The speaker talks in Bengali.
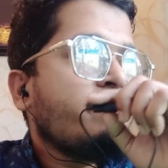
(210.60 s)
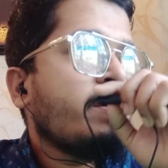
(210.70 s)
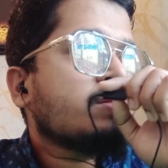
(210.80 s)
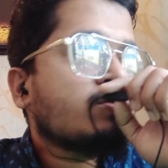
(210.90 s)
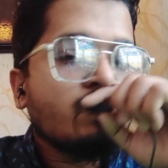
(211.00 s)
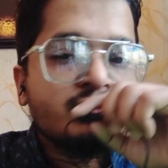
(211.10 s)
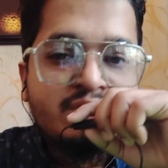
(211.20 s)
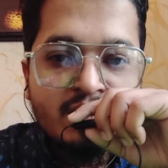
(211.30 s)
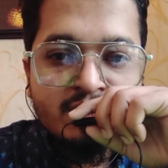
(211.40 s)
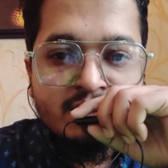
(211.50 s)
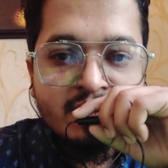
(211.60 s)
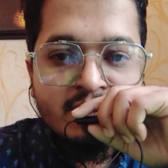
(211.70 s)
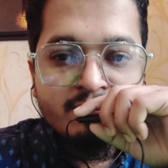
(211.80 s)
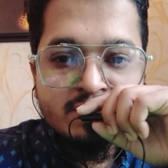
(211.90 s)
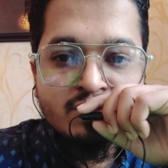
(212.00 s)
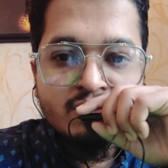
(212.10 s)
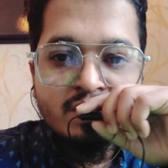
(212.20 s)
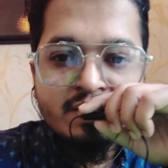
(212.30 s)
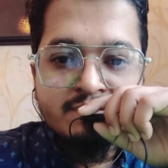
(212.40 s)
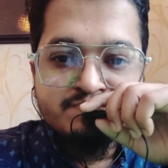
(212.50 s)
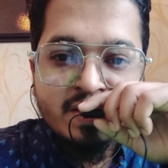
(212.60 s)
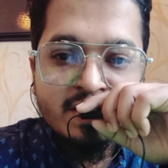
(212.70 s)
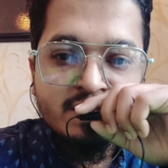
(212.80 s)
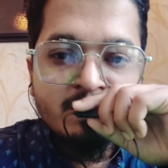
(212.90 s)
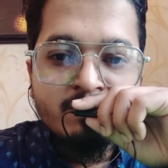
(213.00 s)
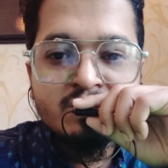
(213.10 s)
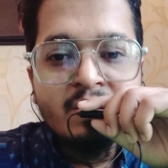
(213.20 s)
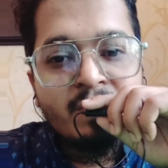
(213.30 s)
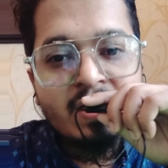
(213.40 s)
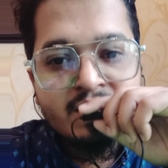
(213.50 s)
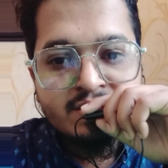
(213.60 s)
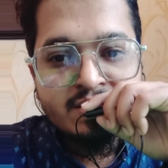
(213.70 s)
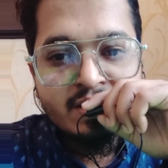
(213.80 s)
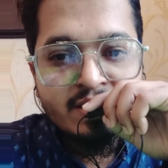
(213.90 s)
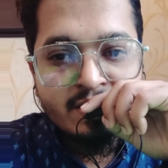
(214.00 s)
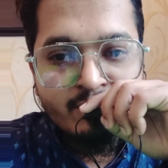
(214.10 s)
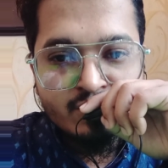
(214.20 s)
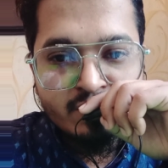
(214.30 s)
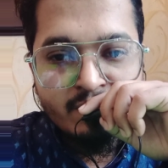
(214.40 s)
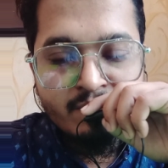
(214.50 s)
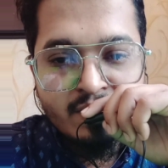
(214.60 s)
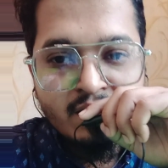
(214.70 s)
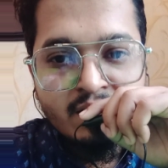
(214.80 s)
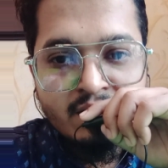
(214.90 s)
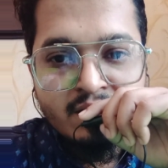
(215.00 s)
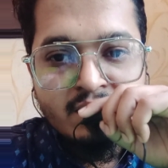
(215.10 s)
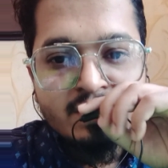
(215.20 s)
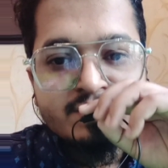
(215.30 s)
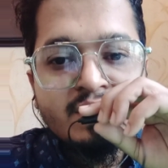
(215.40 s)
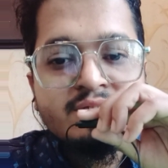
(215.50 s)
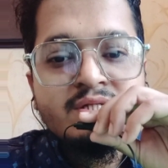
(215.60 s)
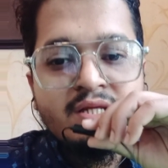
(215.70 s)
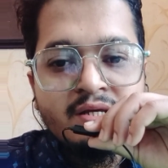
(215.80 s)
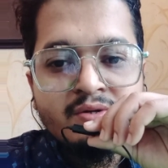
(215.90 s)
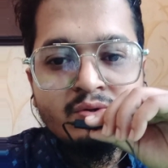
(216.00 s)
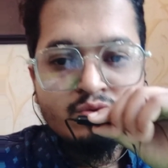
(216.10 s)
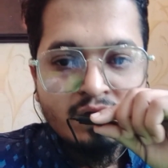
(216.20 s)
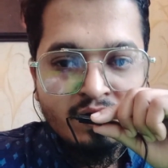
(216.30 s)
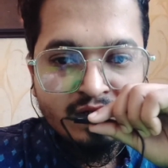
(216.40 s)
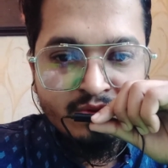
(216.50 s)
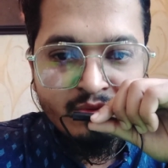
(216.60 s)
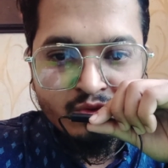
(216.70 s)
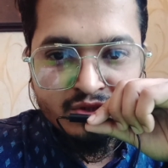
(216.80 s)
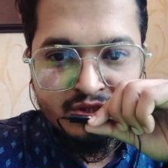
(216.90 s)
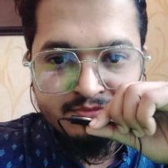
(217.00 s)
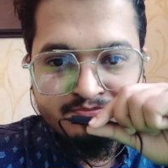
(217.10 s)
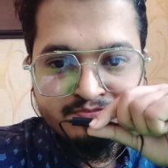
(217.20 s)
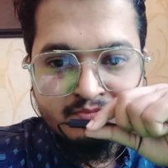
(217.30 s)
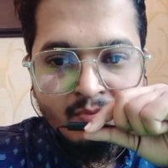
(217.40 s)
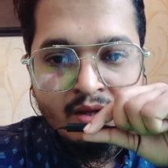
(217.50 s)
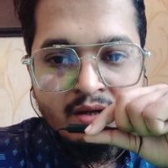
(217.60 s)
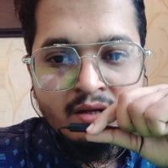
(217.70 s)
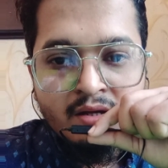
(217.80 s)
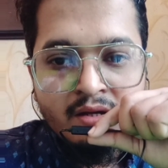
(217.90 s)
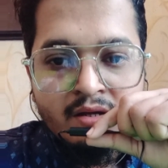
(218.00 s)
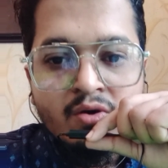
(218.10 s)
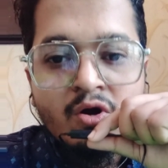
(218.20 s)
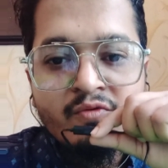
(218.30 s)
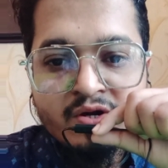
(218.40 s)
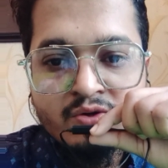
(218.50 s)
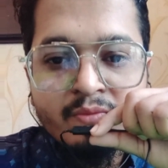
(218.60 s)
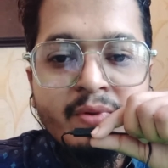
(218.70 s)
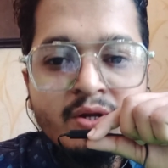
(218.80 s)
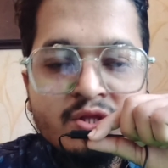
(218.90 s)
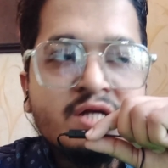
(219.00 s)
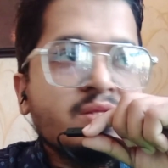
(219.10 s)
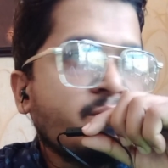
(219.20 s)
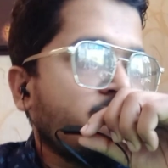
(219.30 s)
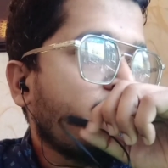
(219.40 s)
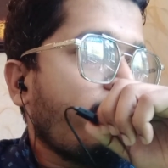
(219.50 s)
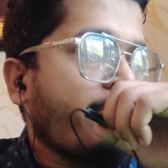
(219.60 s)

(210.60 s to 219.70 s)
মাত্র চার হাজার টাকা ইনভেস্ট করলে একদিনের মধ্যে আপনি আট হাজার টাকা ইনকাম করতে পারবেন জাস্ট এগুলো উদাহরণ হিসেবে বলছি অফারগুলো ভিন্ন থাকতে পারে